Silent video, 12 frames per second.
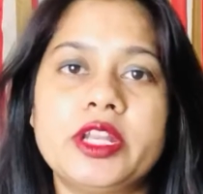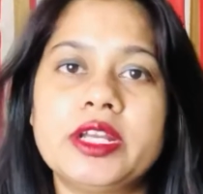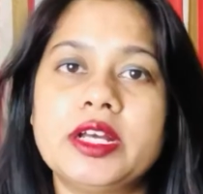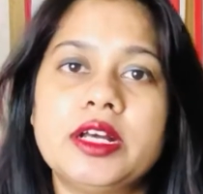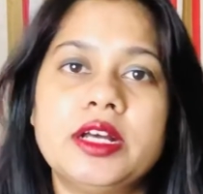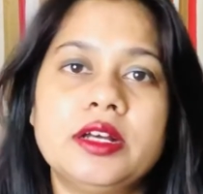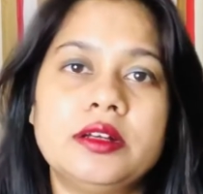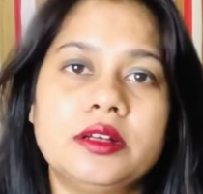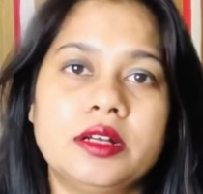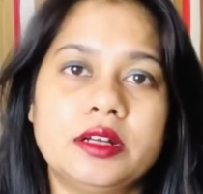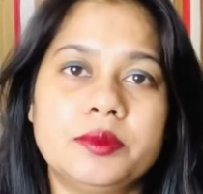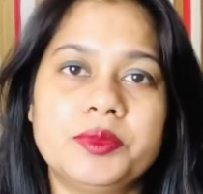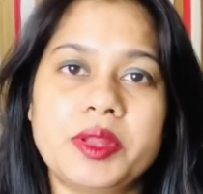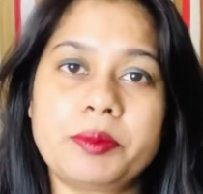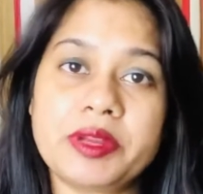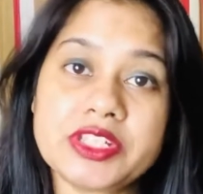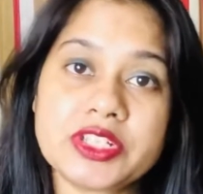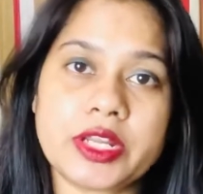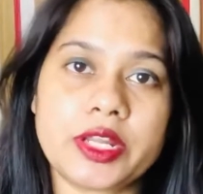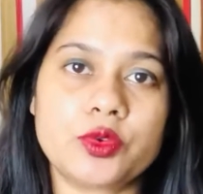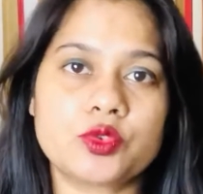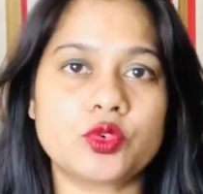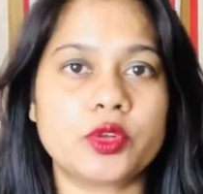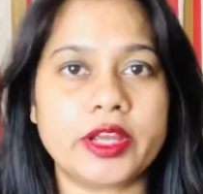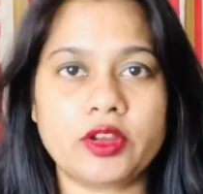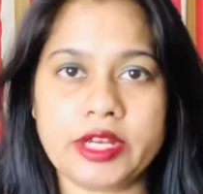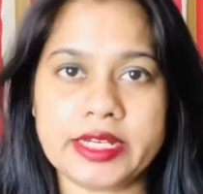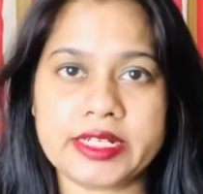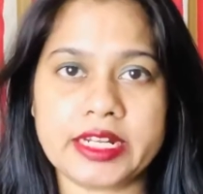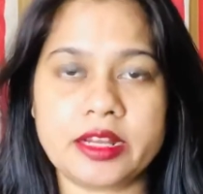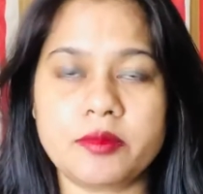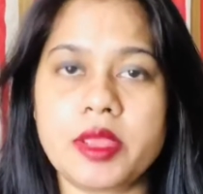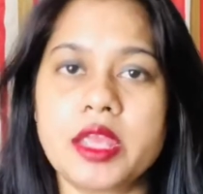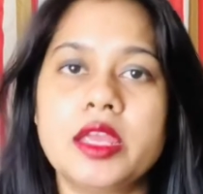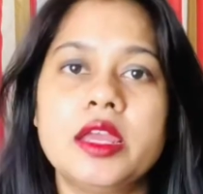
का टेम्परेचर है उसको रेगुलेट करने में